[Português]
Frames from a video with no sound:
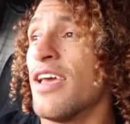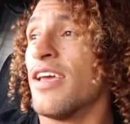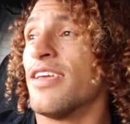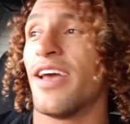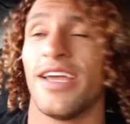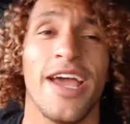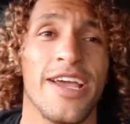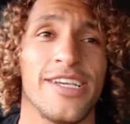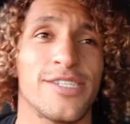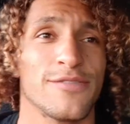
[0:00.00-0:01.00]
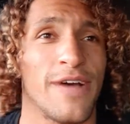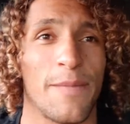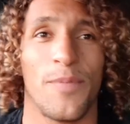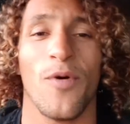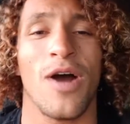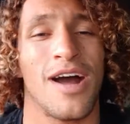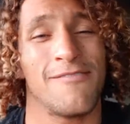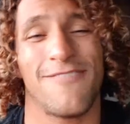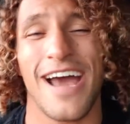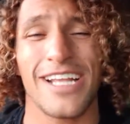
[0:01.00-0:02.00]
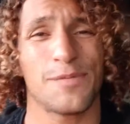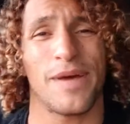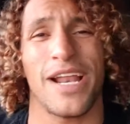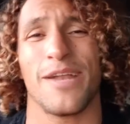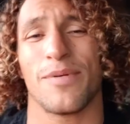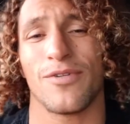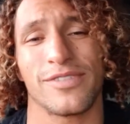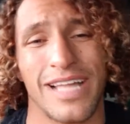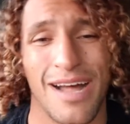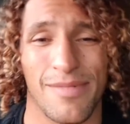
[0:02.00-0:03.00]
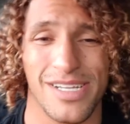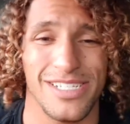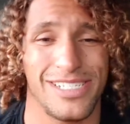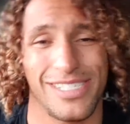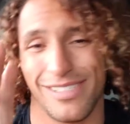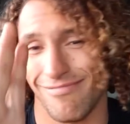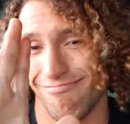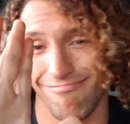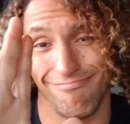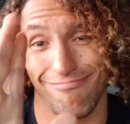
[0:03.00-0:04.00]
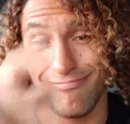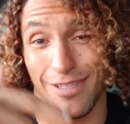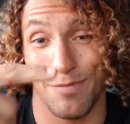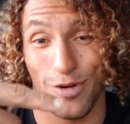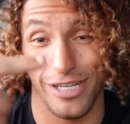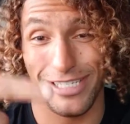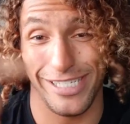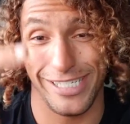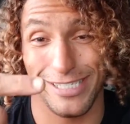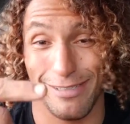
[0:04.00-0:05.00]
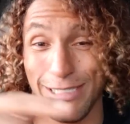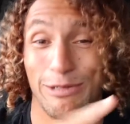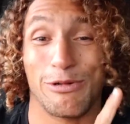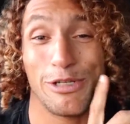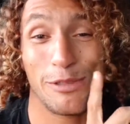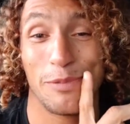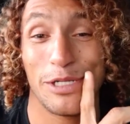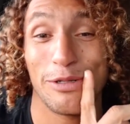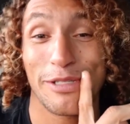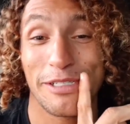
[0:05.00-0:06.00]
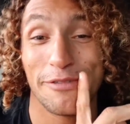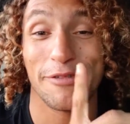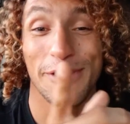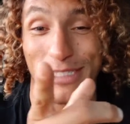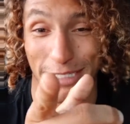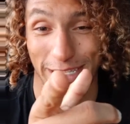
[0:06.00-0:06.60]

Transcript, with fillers: E aí é isso, velho. Porra, várias paradas para contar, mas depois, o cuspirou daí volta aí.